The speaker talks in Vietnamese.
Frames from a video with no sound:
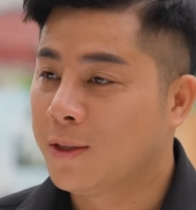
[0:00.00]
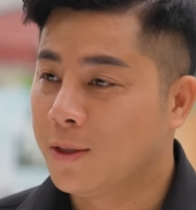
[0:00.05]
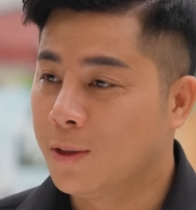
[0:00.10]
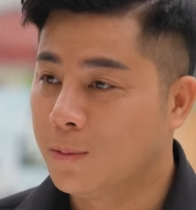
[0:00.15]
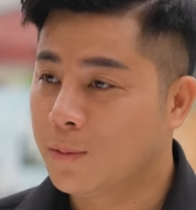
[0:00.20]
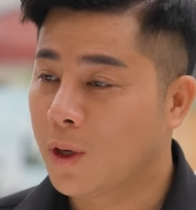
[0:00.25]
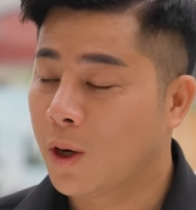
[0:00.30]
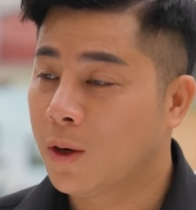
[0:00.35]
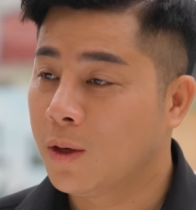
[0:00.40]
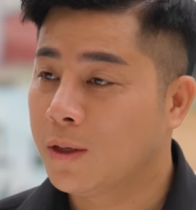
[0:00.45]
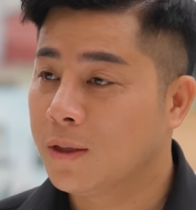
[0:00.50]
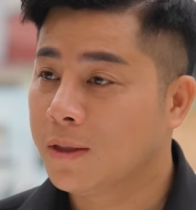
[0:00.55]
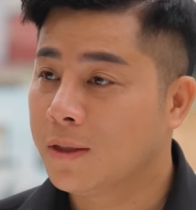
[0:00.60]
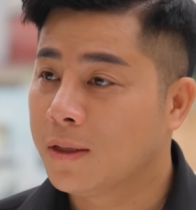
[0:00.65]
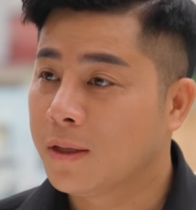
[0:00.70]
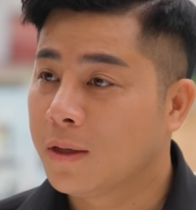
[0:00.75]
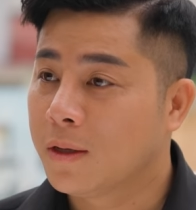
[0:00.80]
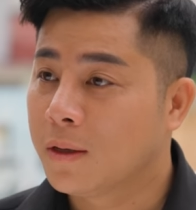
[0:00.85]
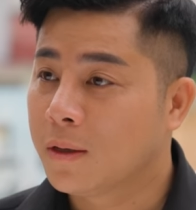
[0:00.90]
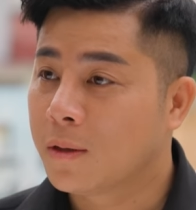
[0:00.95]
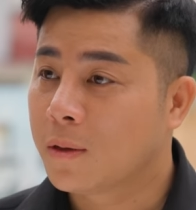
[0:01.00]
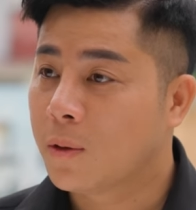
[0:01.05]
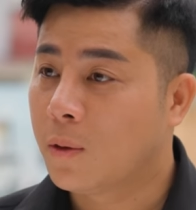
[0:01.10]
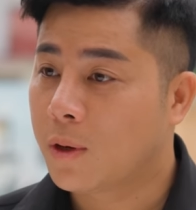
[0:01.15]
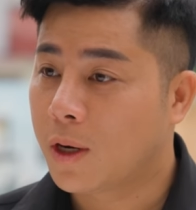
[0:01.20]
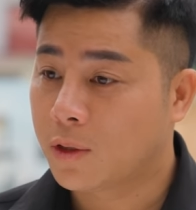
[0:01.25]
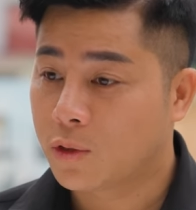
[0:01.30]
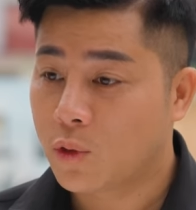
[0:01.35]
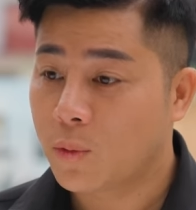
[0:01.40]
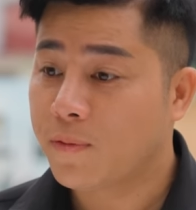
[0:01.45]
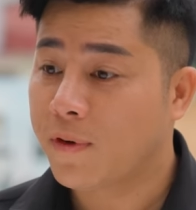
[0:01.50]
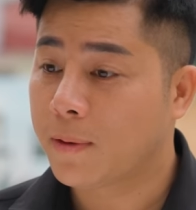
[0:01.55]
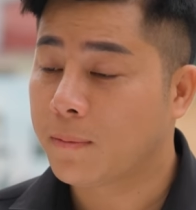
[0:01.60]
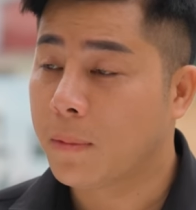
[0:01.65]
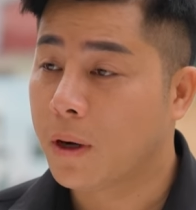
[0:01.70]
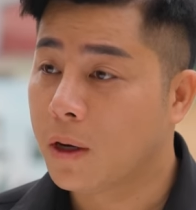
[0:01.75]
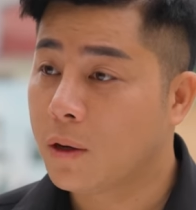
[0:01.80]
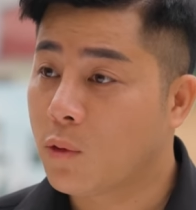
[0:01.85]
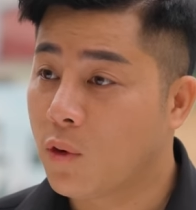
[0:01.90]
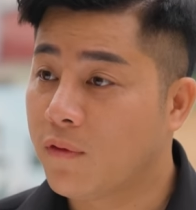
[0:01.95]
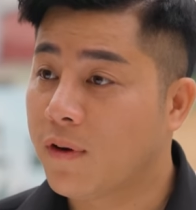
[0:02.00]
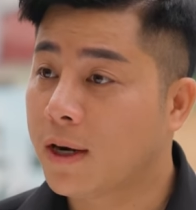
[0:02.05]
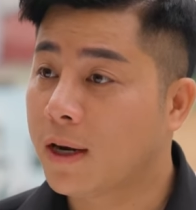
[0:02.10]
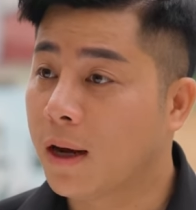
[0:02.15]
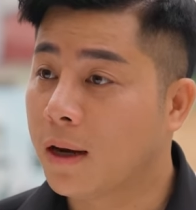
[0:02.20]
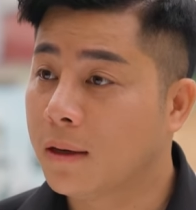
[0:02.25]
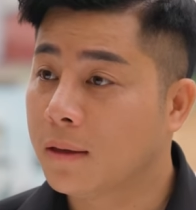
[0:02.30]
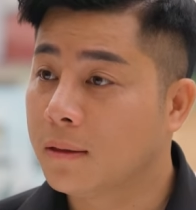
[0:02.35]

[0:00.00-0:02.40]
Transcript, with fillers: Đúng rồi, cô là giúp việc mới của Vân à?